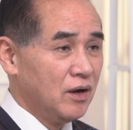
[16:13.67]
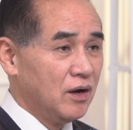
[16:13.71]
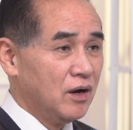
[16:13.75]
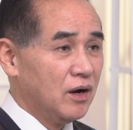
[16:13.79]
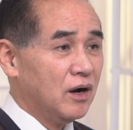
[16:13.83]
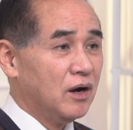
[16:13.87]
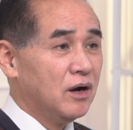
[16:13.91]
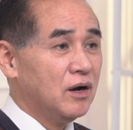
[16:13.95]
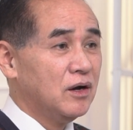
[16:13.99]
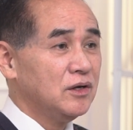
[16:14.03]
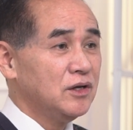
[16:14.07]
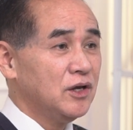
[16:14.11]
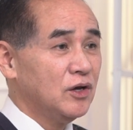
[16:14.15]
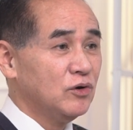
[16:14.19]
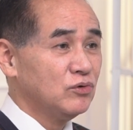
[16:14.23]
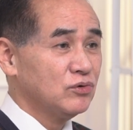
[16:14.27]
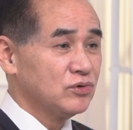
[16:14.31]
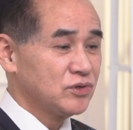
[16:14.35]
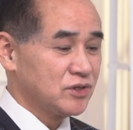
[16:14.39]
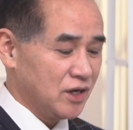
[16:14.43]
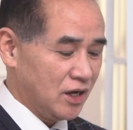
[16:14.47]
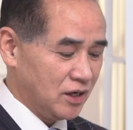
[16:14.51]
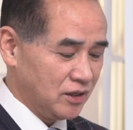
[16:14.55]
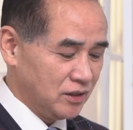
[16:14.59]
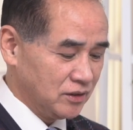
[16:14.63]
而耶路
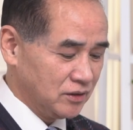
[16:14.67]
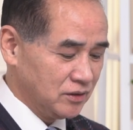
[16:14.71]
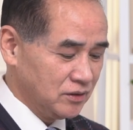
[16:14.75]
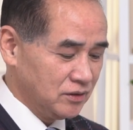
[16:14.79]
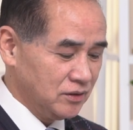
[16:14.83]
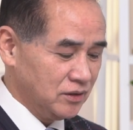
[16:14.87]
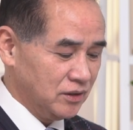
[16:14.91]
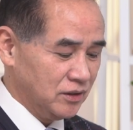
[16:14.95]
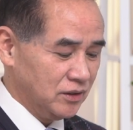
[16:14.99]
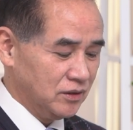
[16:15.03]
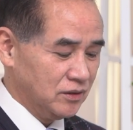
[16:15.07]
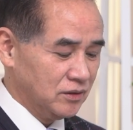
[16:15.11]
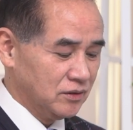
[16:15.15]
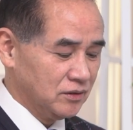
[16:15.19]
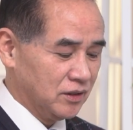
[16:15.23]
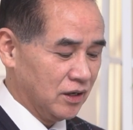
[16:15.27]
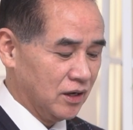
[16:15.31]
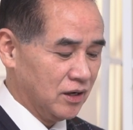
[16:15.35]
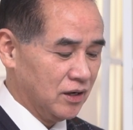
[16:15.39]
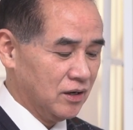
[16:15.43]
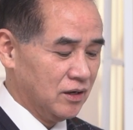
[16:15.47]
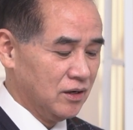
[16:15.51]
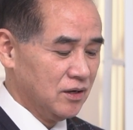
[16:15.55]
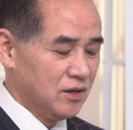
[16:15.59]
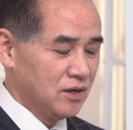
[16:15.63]
撒冷
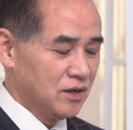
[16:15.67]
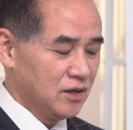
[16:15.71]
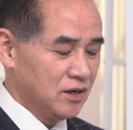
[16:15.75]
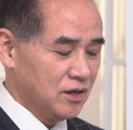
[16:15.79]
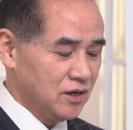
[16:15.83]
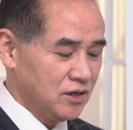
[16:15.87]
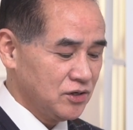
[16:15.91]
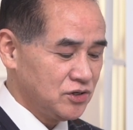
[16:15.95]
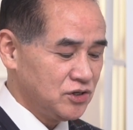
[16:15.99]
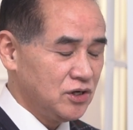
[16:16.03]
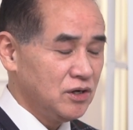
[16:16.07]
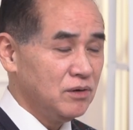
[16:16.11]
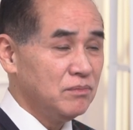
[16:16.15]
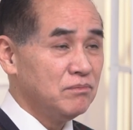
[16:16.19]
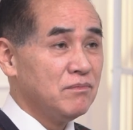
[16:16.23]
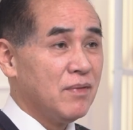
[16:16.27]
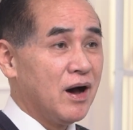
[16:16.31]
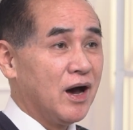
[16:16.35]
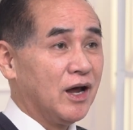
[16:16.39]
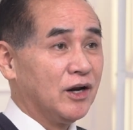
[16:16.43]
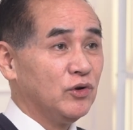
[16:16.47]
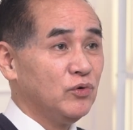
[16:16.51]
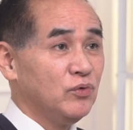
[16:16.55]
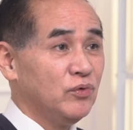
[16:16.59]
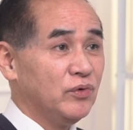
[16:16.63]
的克西
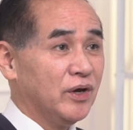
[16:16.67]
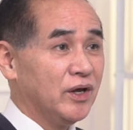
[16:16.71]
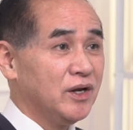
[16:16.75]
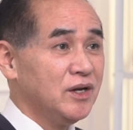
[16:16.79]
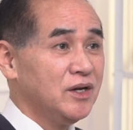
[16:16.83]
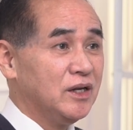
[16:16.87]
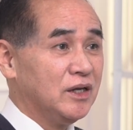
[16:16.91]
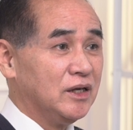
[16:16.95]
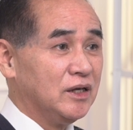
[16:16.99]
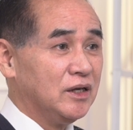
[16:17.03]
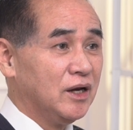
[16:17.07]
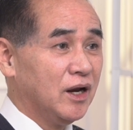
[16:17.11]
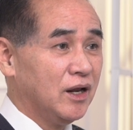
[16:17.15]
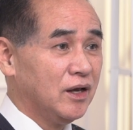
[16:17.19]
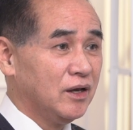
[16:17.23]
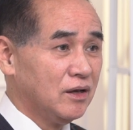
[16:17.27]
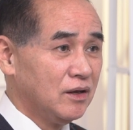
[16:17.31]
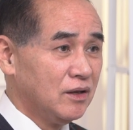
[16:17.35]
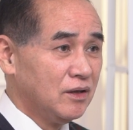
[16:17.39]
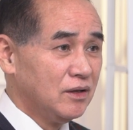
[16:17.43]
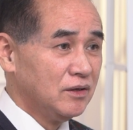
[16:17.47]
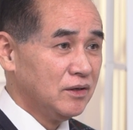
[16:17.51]
马尼园里呢，